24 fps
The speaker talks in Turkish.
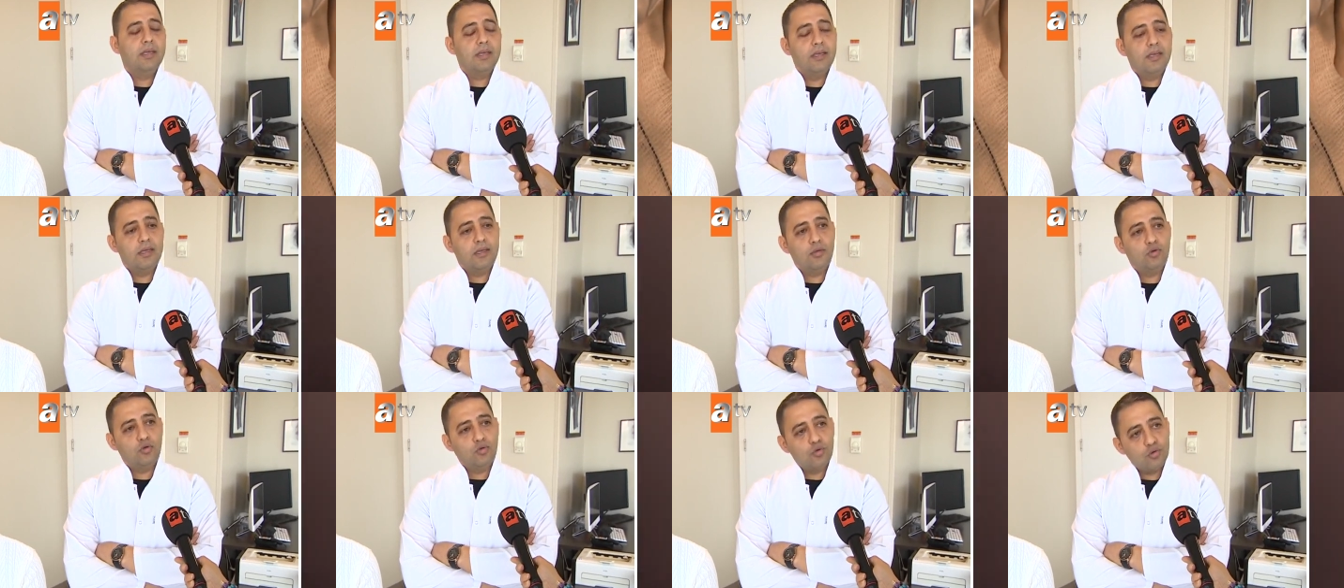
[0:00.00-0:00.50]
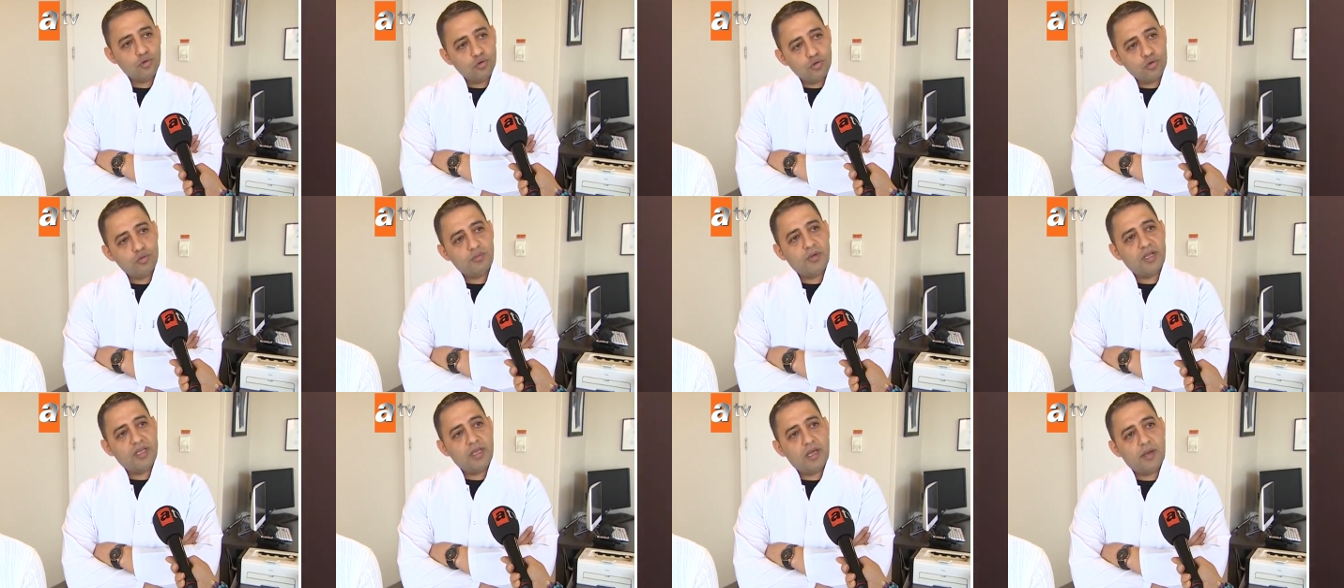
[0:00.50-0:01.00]
e,
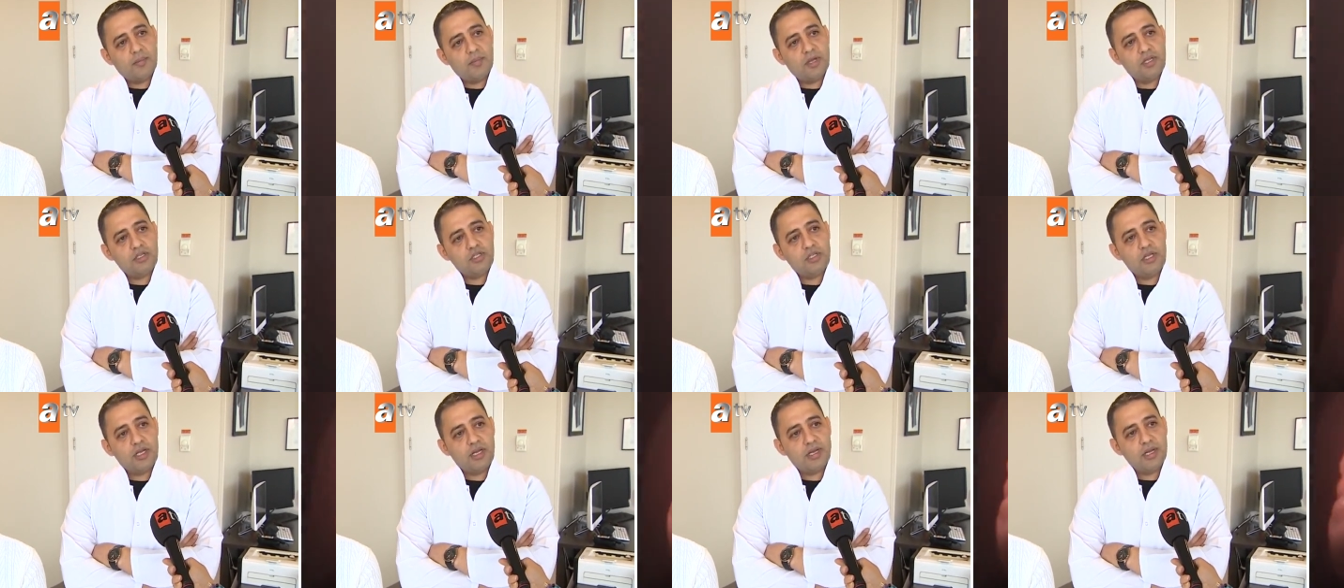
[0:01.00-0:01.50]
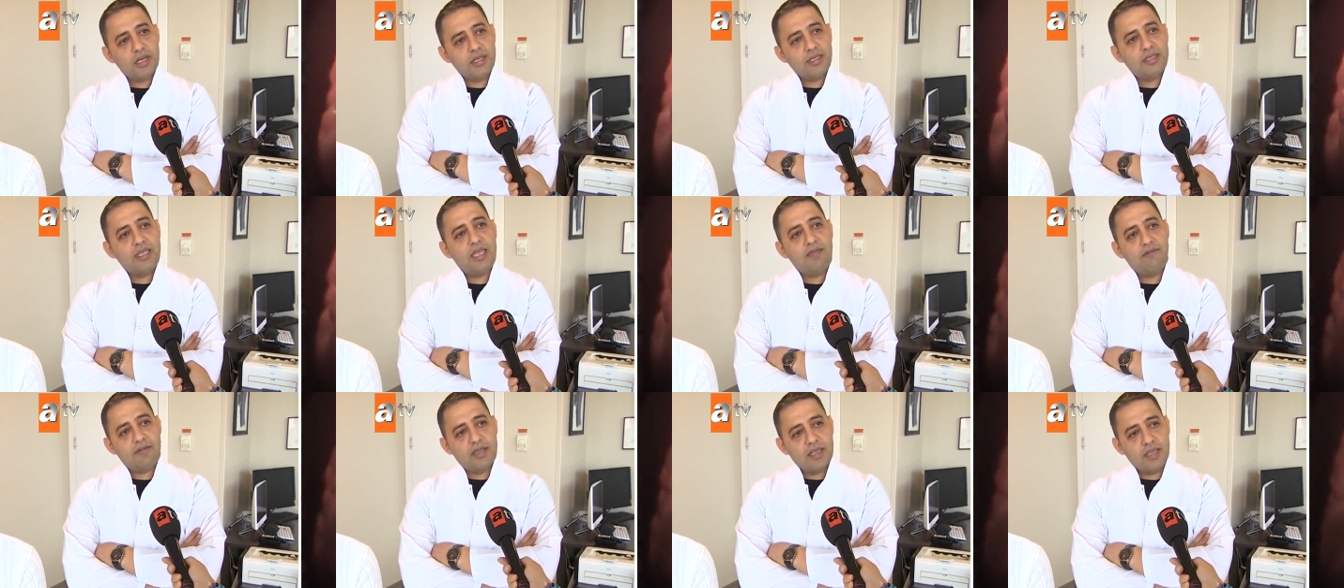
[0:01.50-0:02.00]
durdurmayı
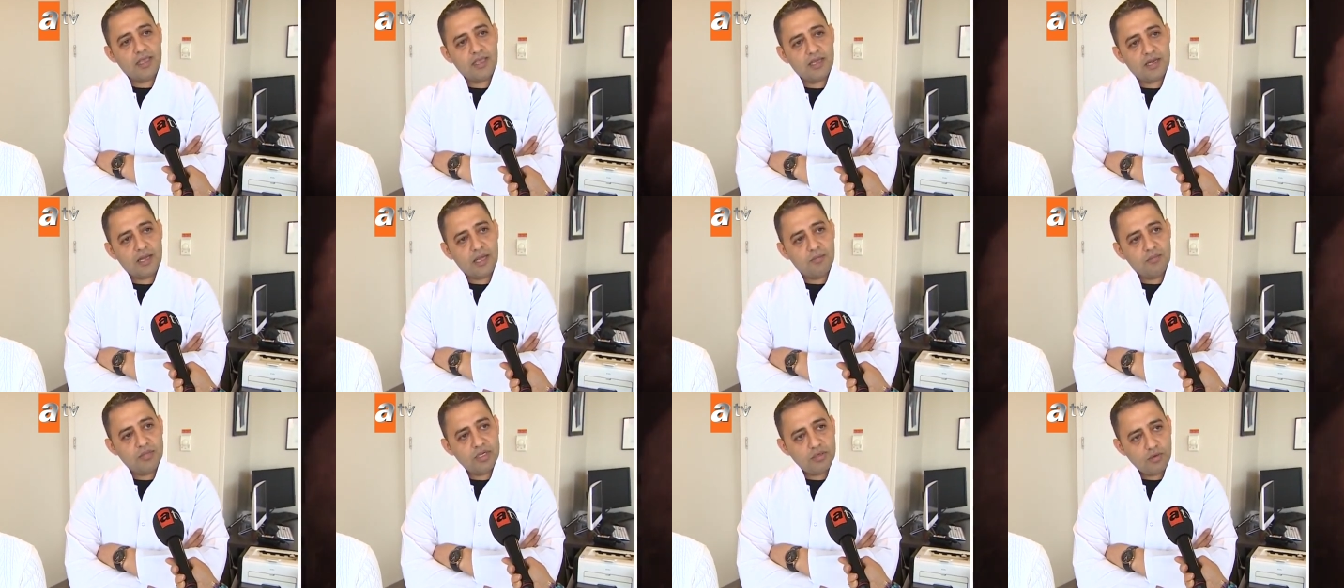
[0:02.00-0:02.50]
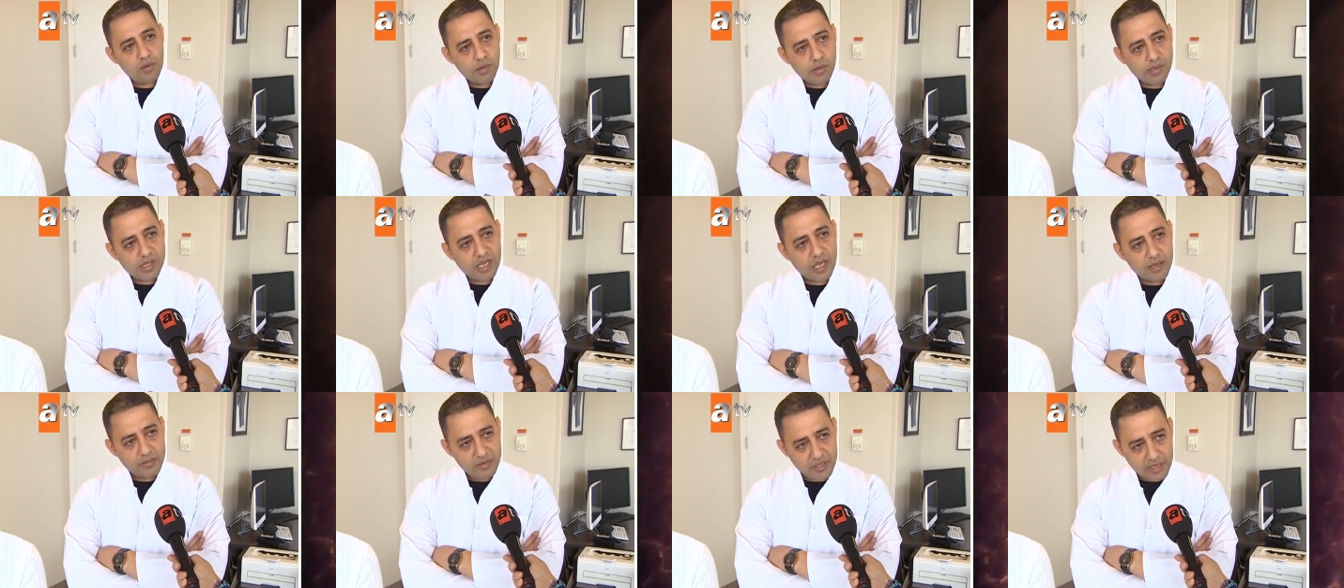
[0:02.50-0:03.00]
amaçlayarak devreye giren bir
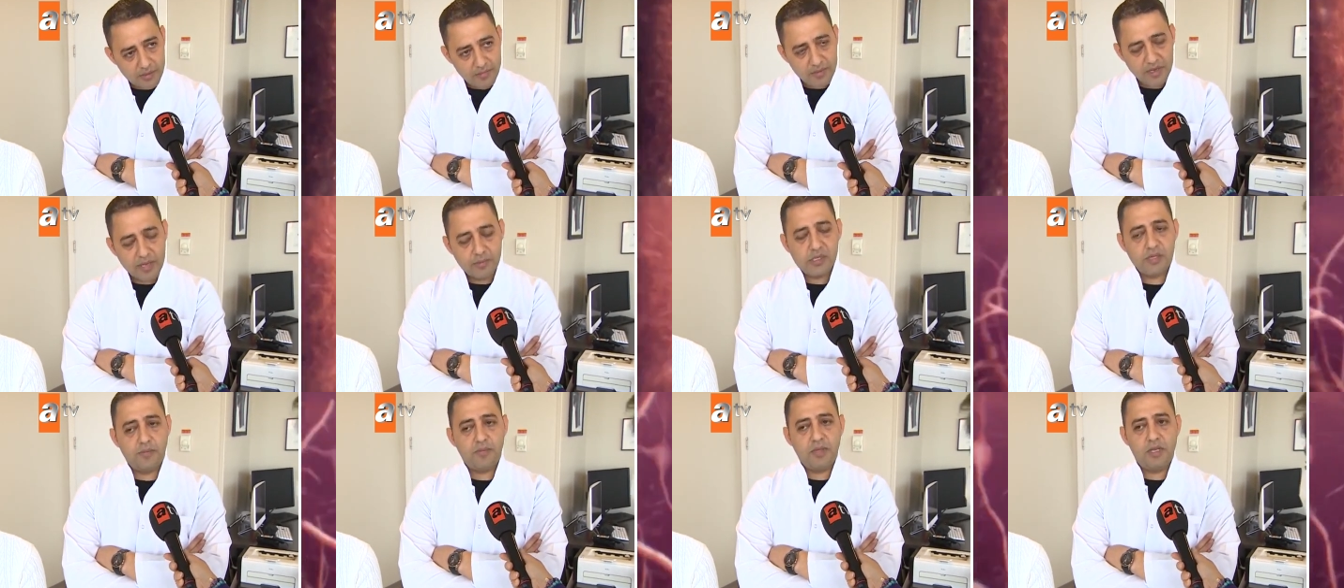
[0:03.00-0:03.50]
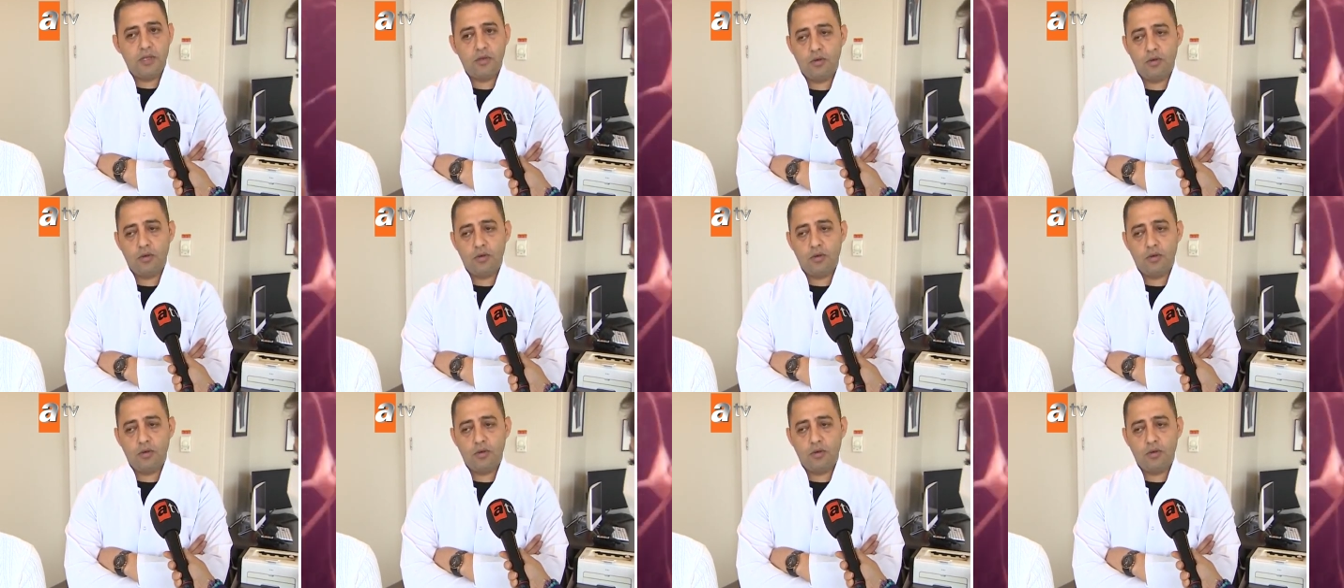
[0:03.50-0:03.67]
özel bir epilepsi pili